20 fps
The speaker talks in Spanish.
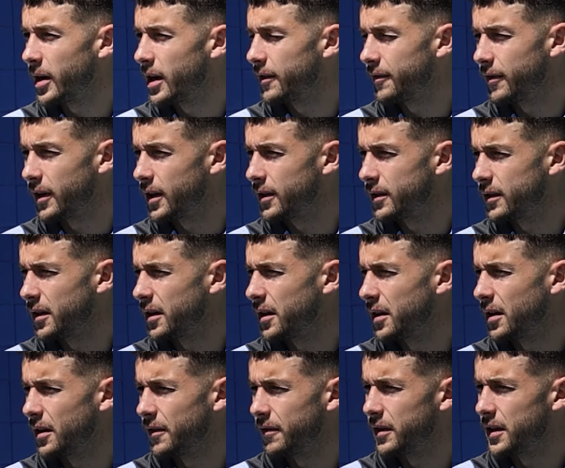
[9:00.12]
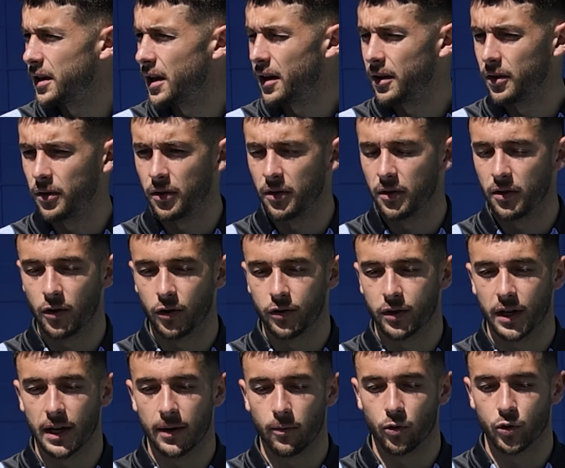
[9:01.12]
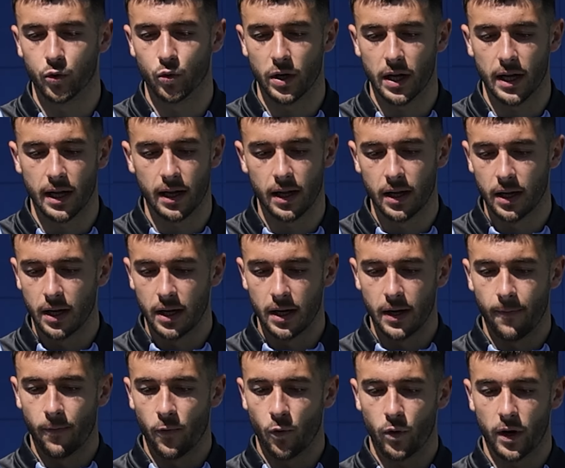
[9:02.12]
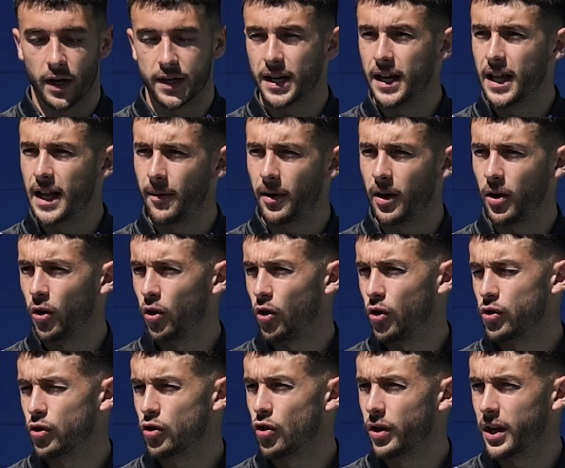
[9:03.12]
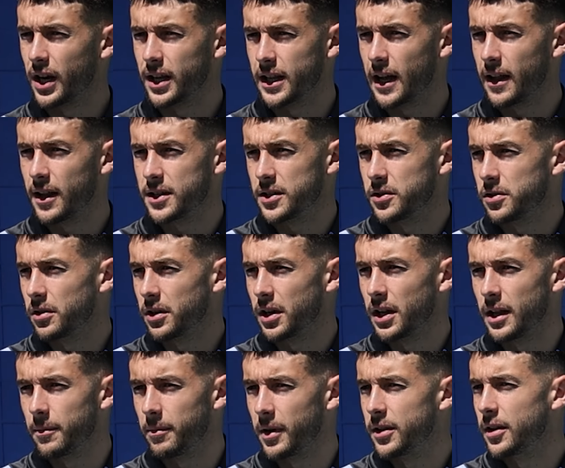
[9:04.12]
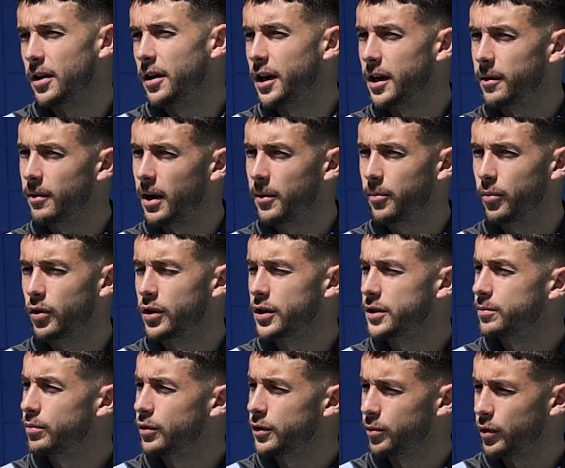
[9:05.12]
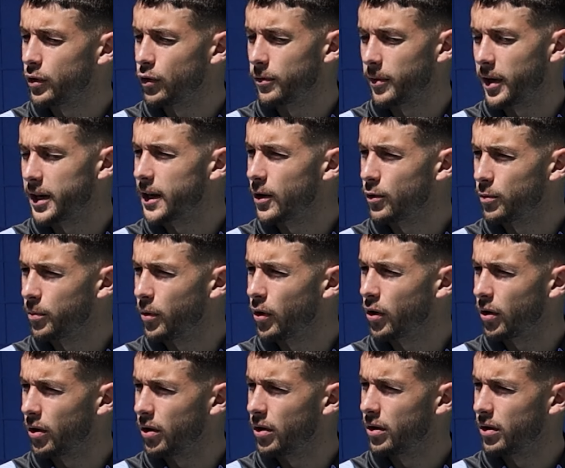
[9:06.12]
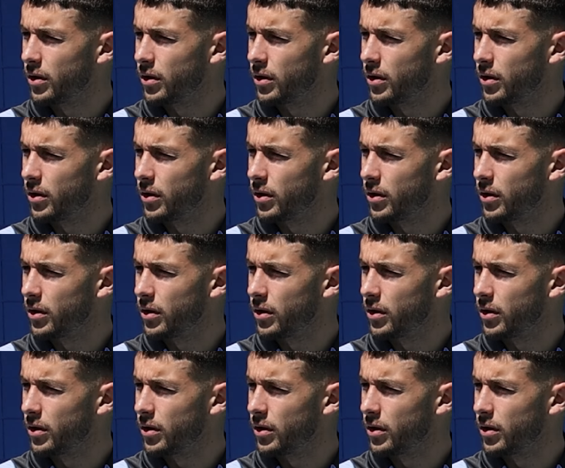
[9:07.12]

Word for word: manera diferente. Al final no, no tenemos una, una, salida de balón concretada, sino que depende del rival, pues, pues podemos variar un poco.